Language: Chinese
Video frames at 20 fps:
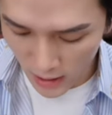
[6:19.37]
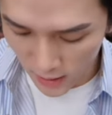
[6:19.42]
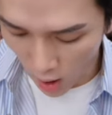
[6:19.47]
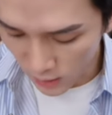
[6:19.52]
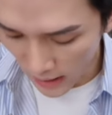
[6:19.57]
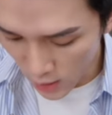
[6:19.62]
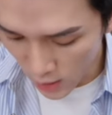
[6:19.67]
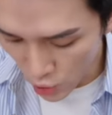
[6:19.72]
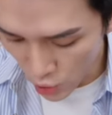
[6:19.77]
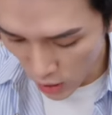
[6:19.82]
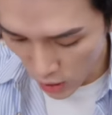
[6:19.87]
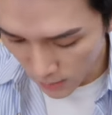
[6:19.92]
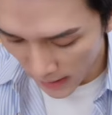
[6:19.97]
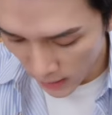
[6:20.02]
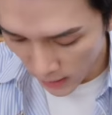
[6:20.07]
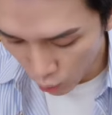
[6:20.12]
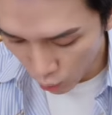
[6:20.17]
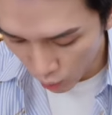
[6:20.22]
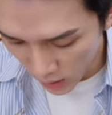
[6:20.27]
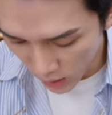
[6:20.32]
头，它的刷头
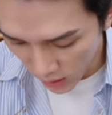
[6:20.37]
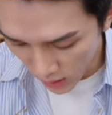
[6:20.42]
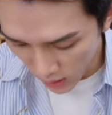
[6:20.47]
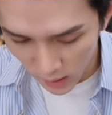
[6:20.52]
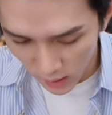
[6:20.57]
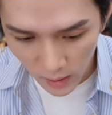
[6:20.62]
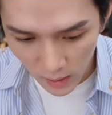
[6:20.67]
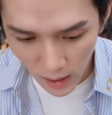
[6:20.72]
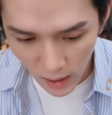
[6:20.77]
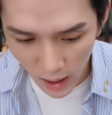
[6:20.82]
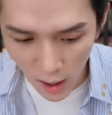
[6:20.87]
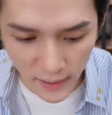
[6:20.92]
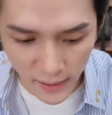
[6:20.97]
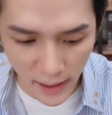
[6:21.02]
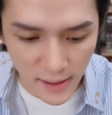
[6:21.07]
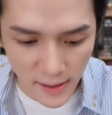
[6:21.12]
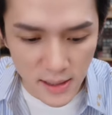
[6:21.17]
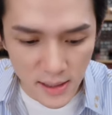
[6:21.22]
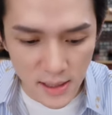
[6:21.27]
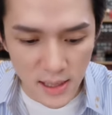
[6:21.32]
蛮独特的。好，
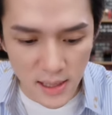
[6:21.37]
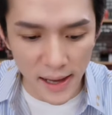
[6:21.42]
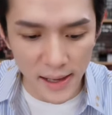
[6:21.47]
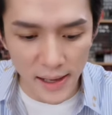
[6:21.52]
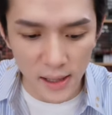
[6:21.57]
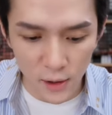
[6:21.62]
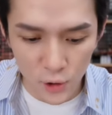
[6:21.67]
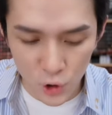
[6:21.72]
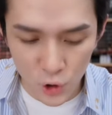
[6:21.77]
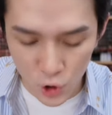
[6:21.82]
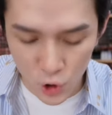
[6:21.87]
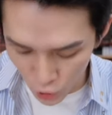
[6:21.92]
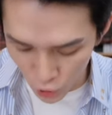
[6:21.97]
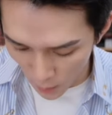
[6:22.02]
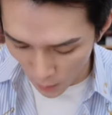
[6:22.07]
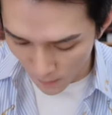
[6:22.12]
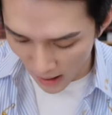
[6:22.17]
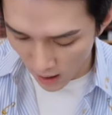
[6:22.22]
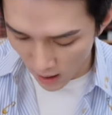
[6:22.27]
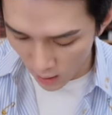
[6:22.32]
来下一个九
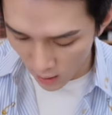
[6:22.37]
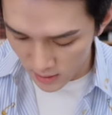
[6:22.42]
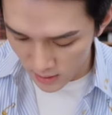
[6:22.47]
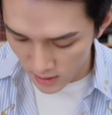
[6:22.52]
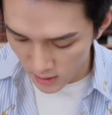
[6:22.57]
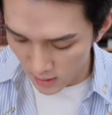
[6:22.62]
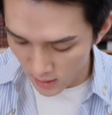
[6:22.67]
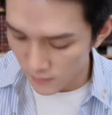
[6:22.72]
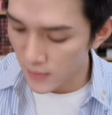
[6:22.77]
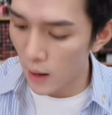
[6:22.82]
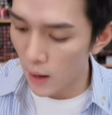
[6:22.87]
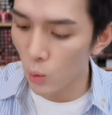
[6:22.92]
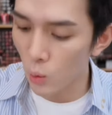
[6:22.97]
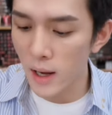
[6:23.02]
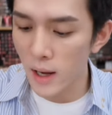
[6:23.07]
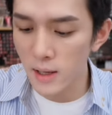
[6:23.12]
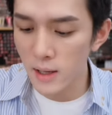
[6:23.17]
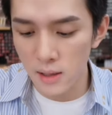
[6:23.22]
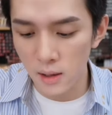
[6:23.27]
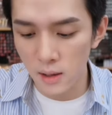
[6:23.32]
九八号色南
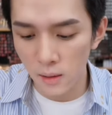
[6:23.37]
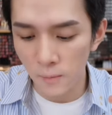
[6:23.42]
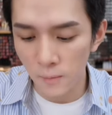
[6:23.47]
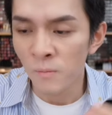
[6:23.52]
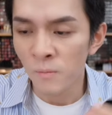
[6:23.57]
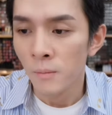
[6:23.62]
瓜色。